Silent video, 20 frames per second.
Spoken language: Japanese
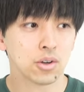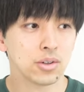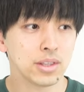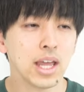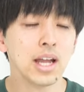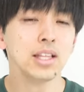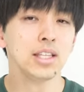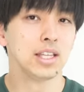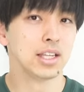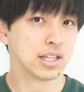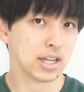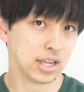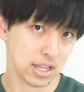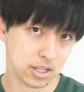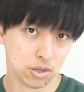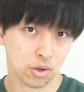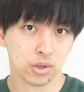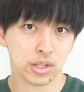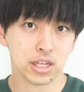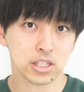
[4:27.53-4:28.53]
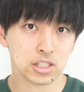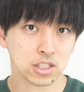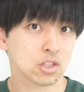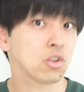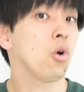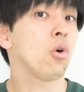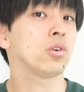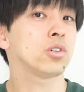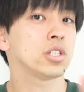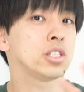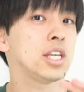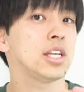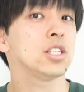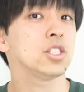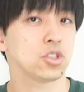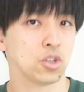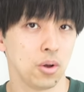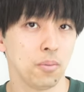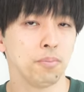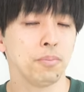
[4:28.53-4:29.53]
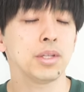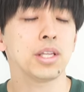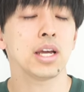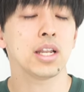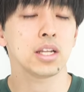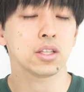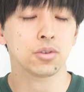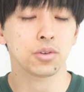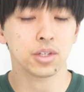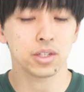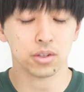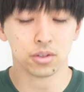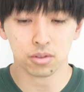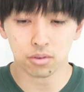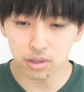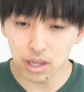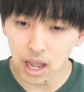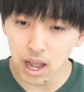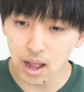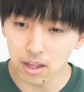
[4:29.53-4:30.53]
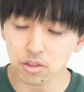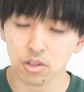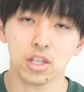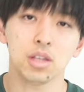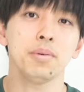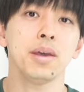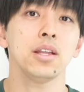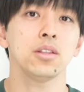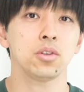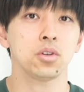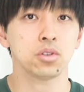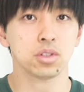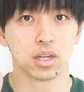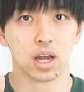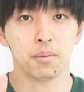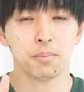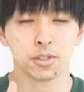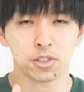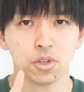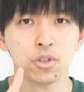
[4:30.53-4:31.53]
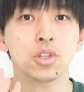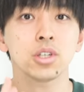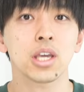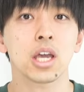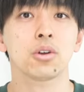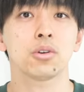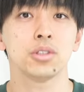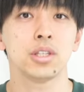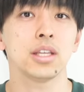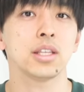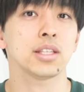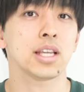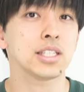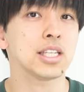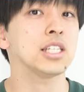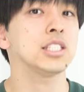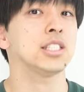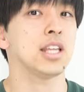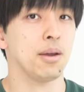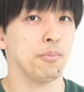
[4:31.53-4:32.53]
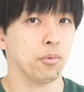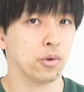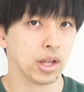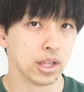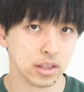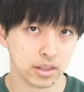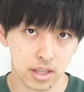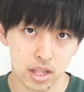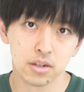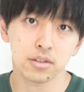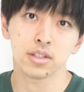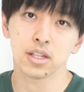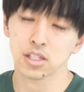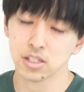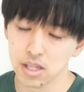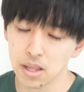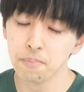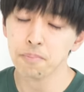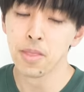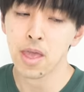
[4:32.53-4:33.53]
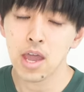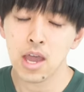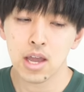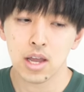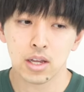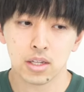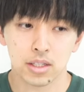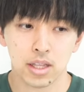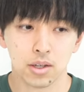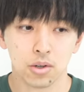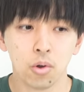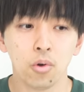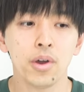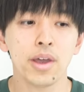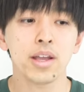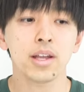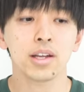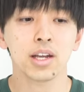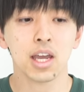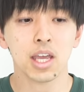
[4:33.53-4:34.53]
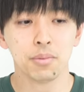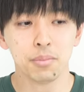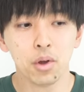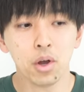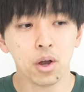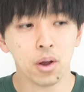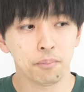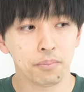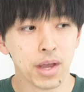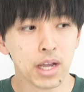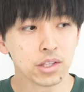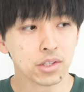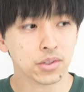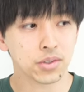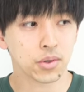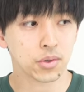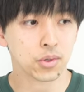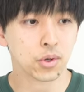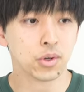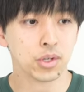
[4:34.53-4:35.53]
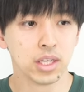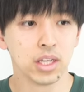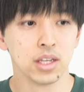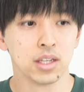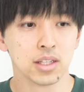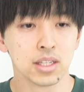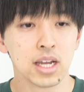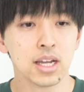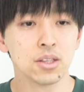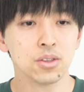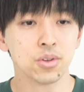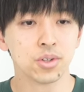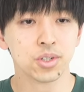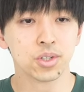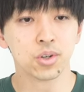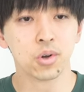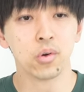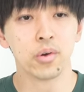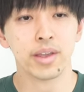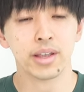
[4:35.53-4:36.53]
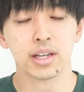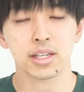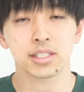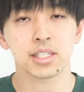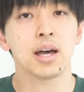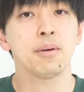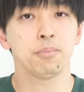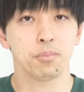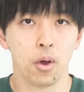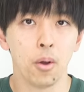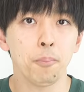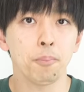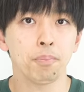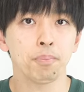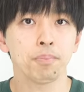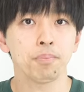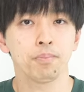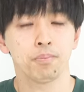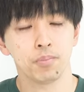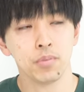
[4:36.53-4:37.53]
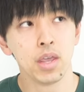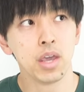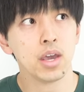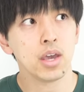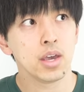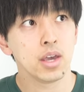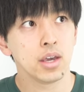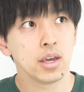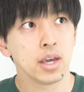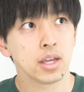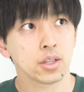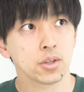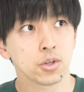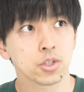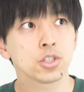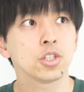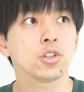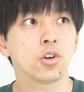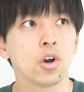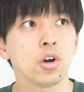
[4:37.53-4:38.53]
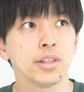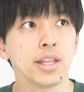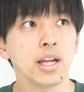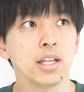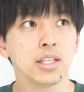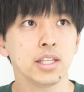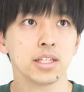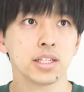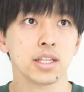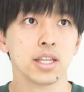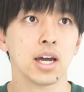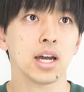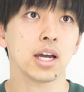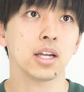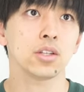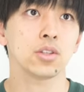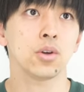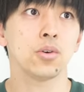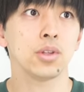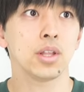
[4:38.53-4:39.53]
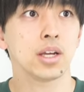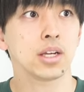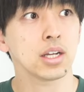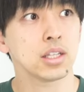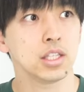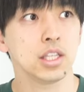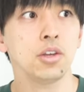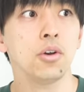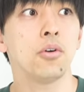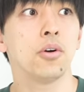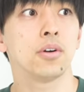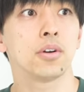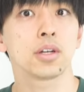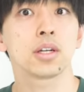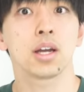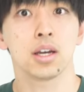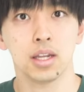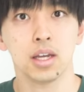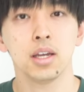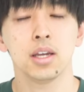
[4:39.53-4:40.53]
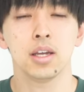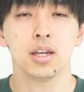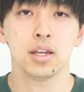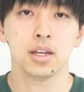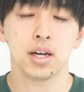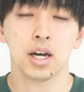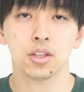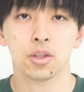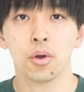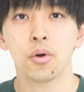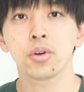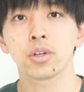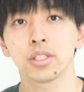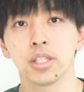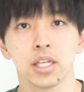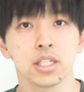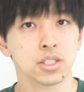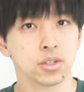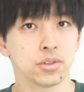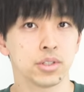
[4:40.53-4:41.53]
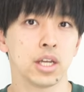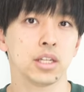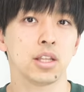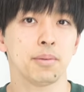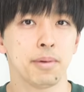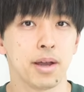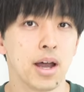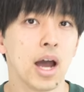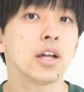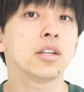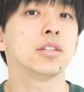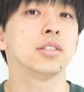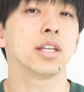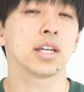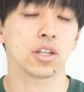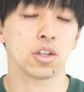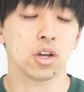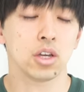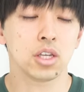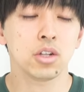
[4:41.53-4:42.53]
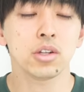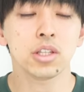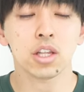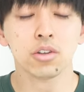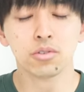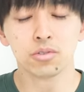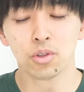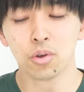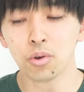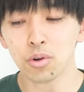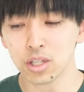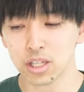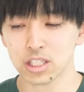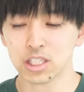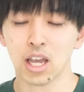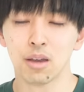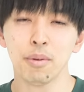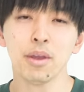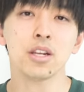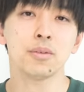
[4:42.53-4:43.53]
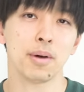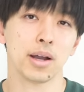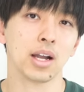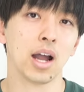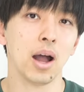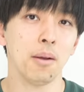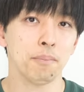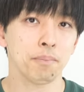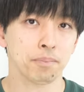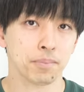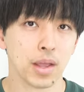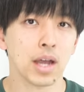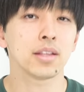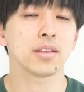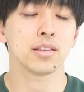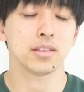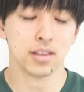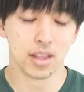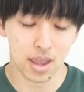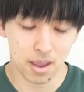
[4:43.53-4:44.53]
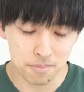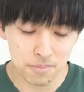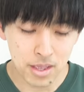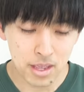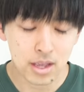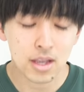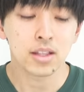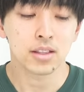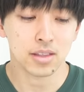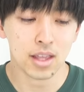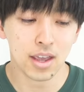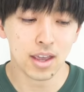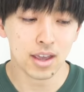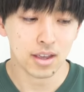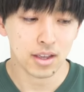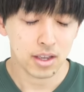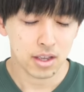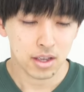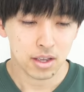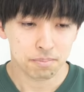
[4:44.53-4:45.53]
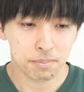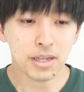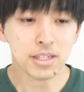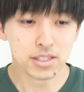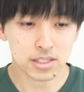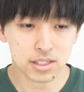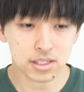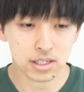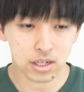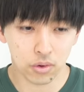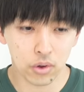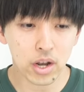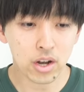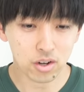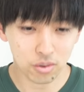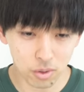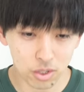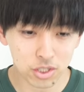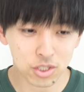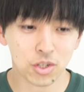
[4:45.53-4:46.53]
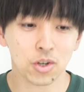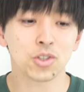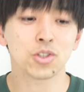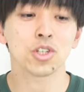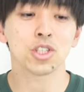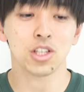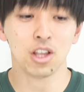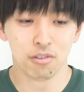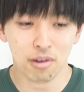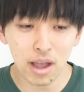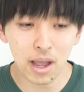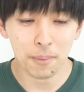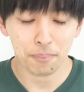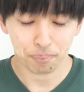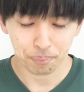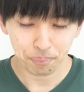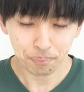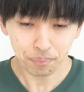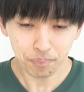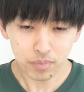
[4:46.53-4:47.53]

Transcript: こう、何人かで登壇するトークセッションみたいな時のとか、あとイベントとか、まあ、そういうの結構出させてもらってるんですね。で、講演会も、あと残り、単独講演が3本。で、えっと、複合、何人かで上がる登壇が2本かな。トークセッションだってまああるんだけど、いろんなところで喋る場があって、で、まず俺の目標としては